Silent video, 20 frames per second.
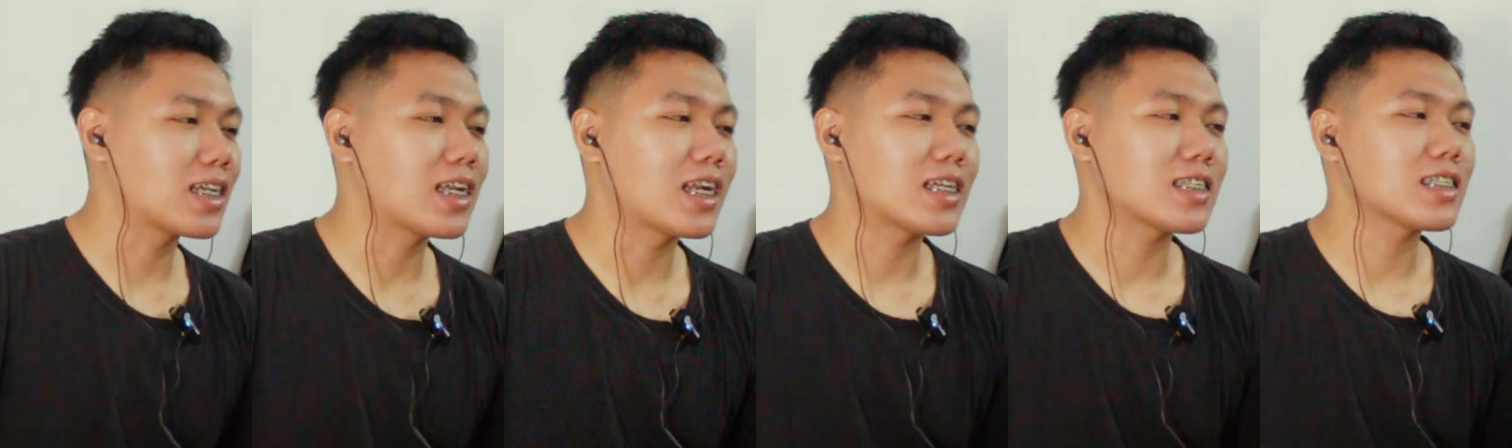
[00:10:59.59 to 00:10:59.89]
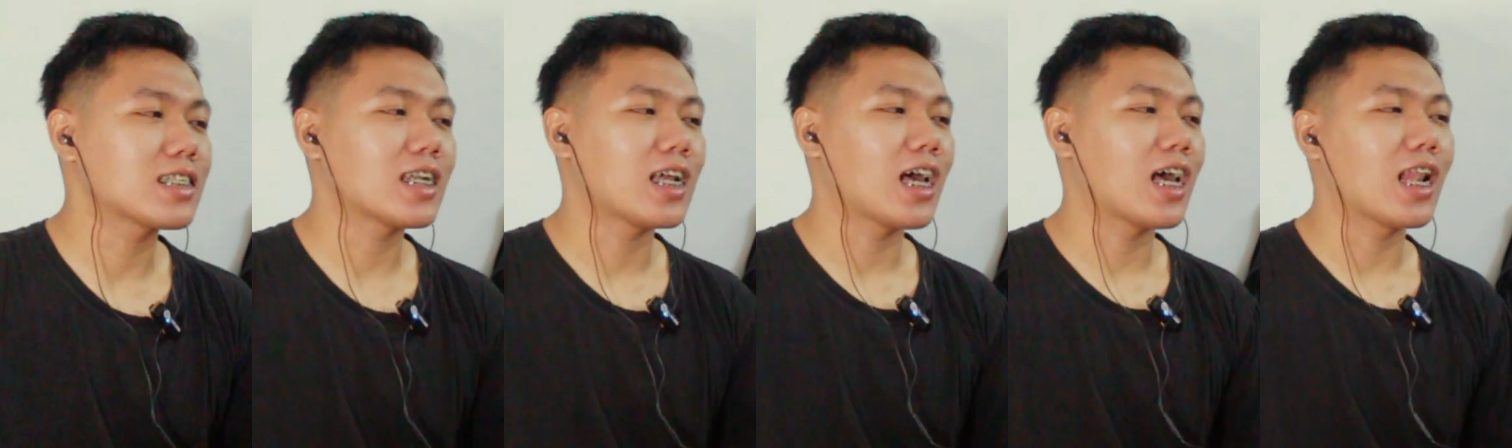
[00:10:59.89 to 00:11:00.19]

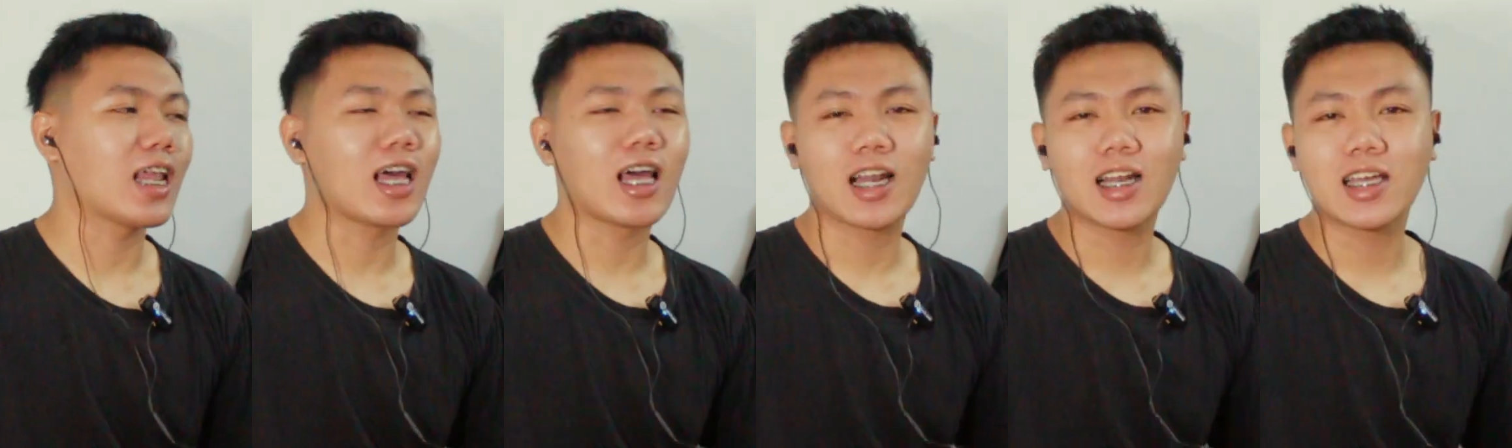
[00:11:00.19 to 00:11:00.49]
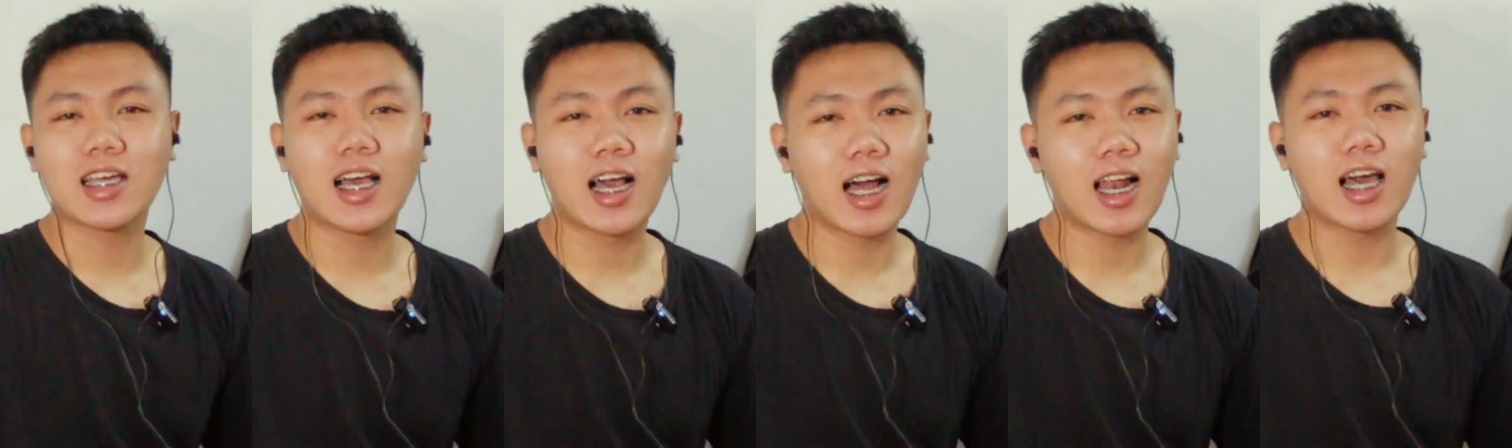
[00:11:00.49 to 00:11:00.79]
reaction hal-hal
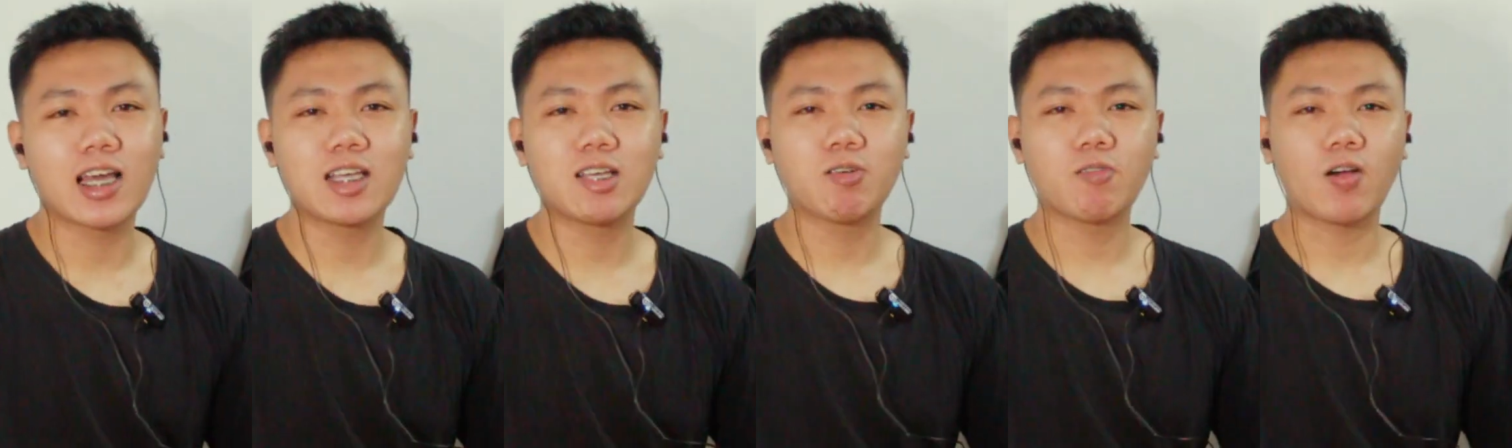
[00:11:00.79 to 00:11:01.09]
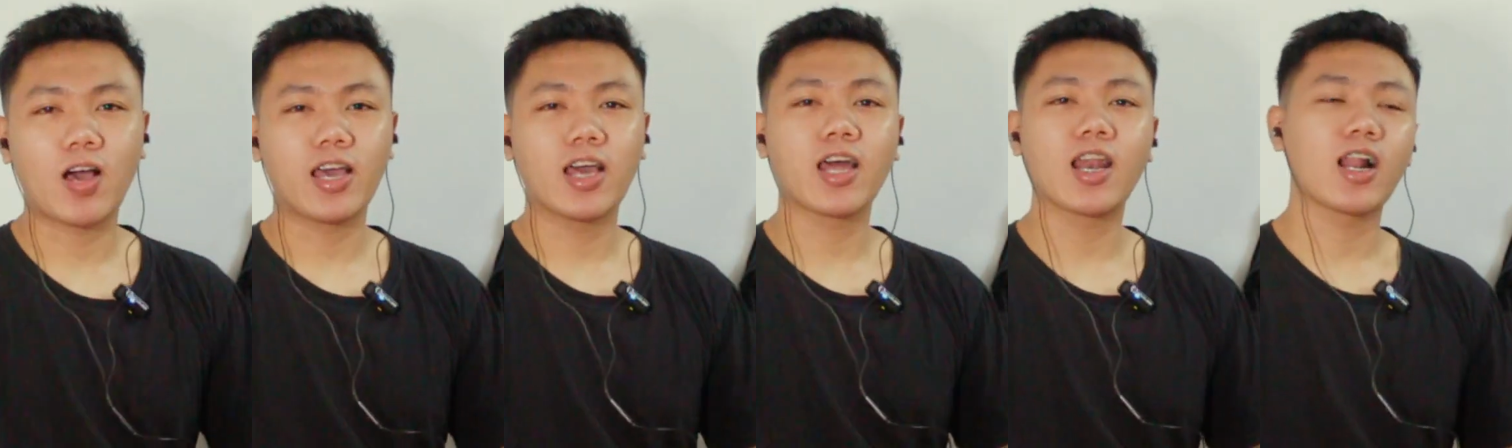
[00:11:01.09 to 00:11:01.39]
yang lagi
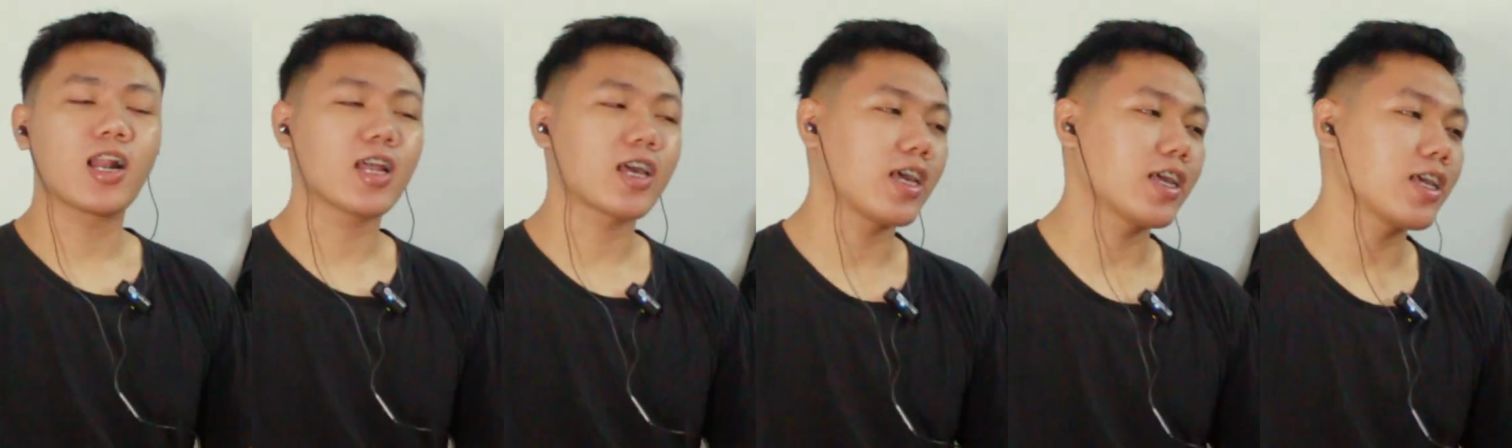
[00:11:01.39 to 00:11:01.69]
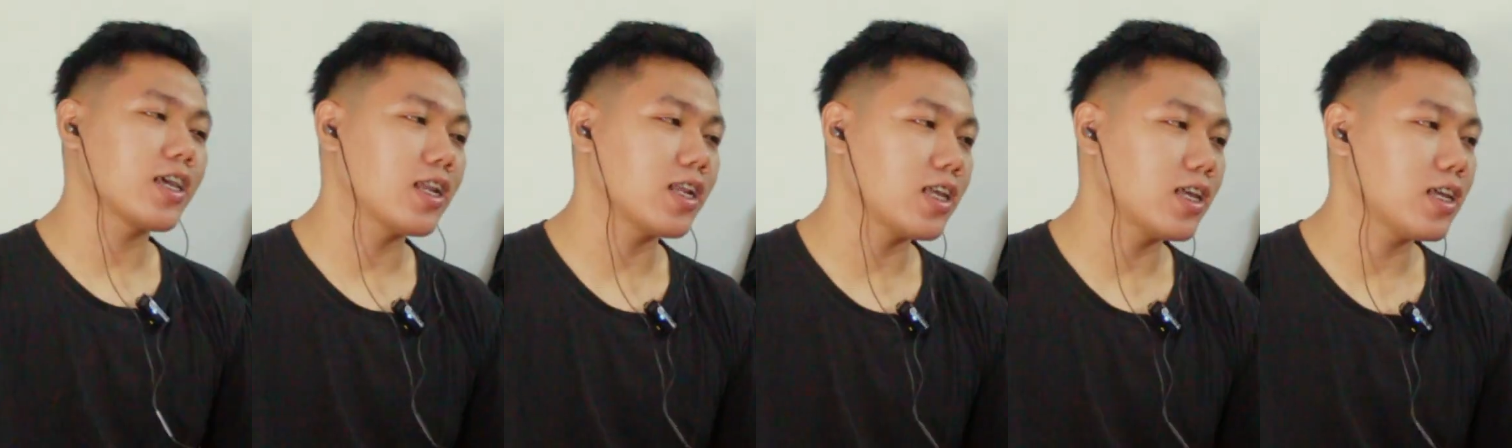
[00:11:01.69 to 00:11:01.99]
viral kayak
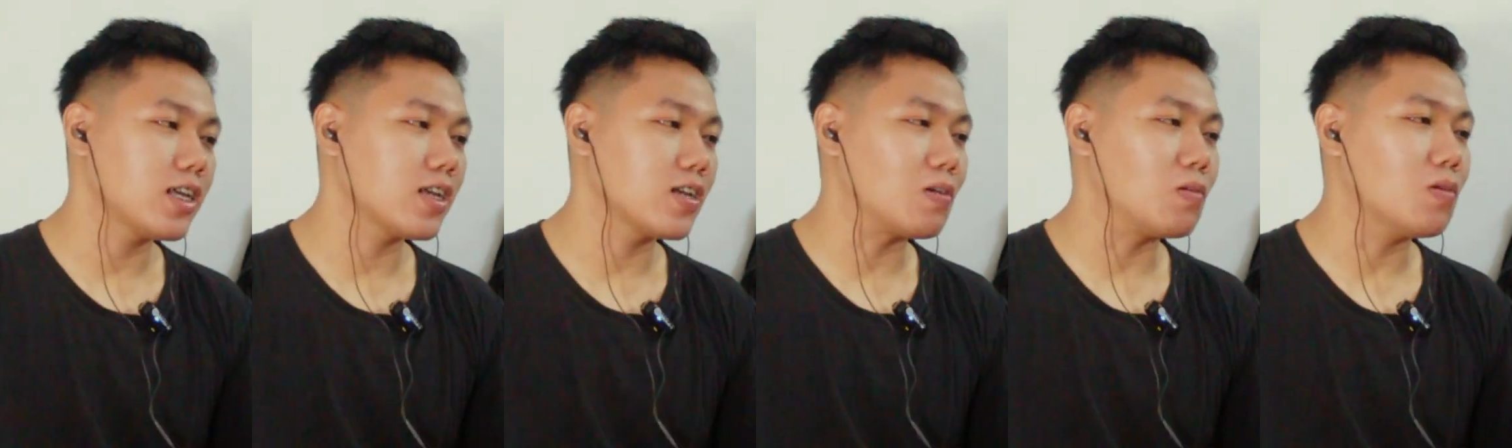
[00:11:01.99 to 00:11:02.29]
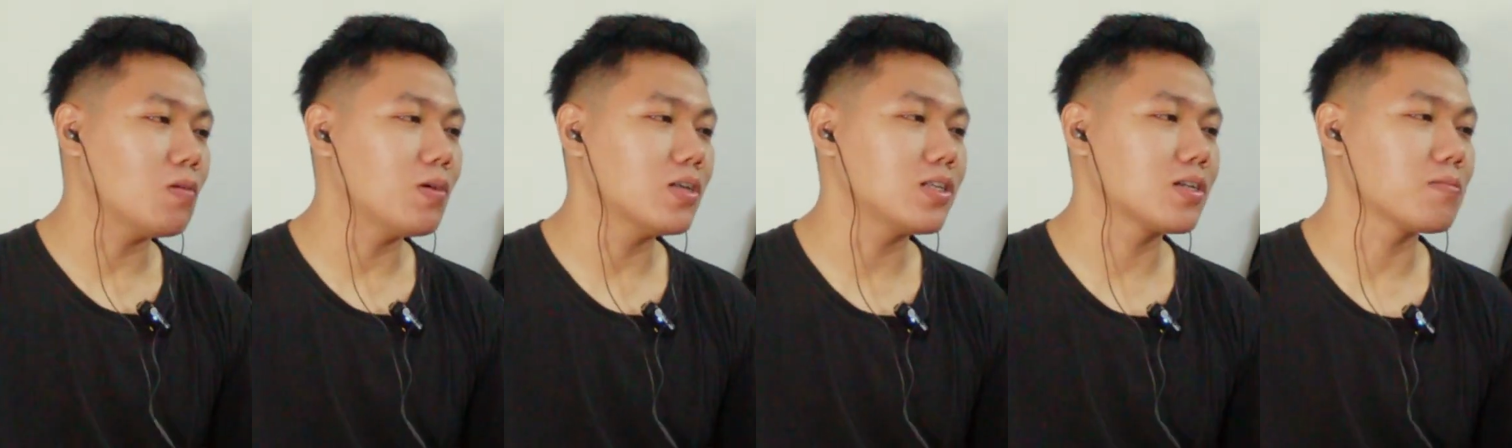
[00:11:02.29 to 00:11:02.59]
gini
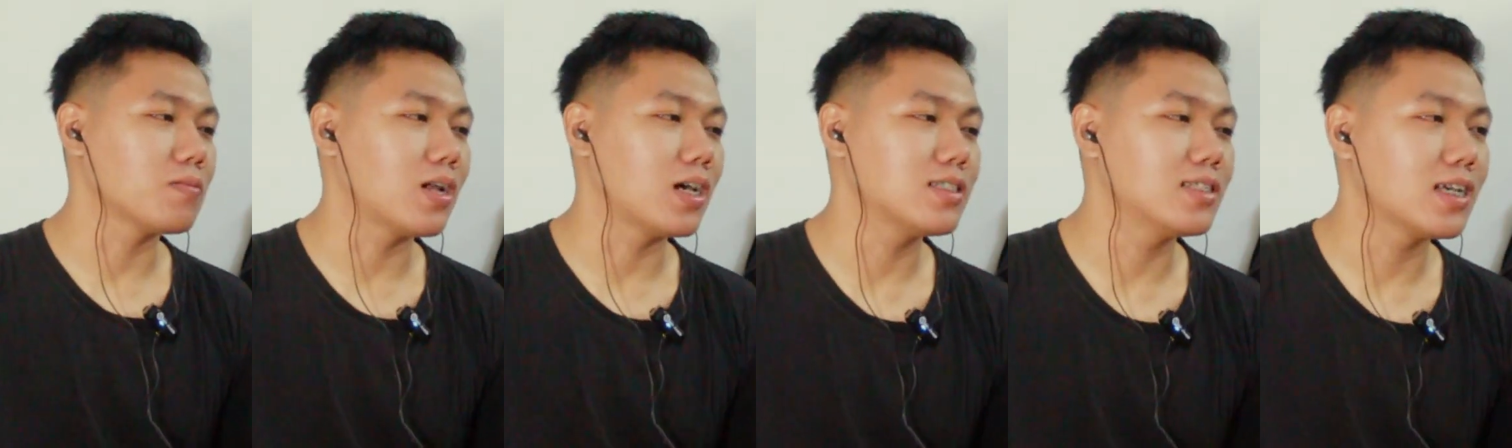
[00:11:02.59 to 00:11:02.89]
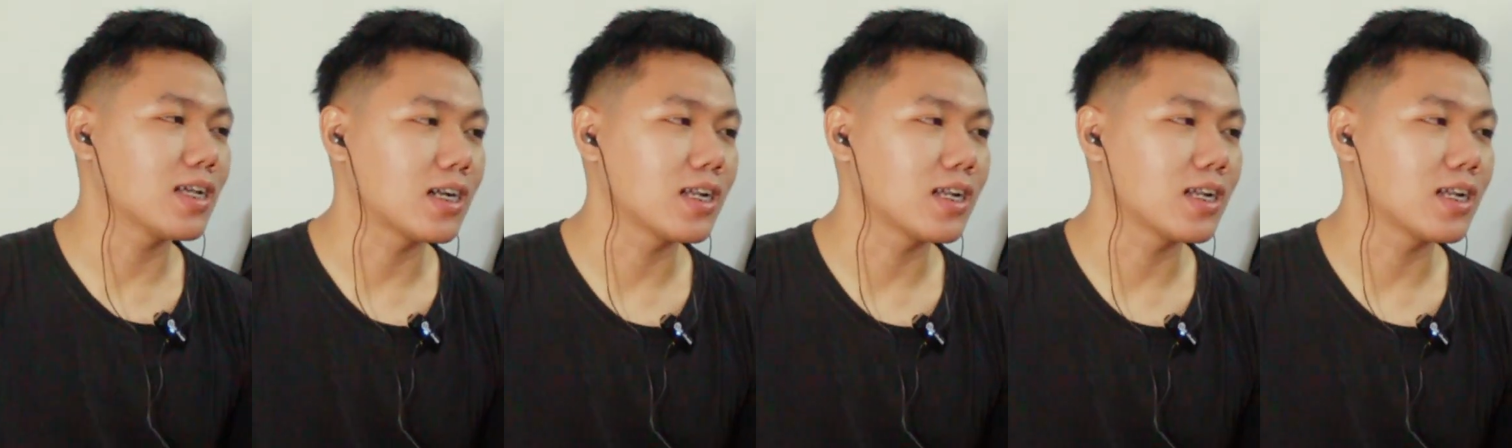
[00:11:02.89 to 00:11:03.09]
gue banyak belajar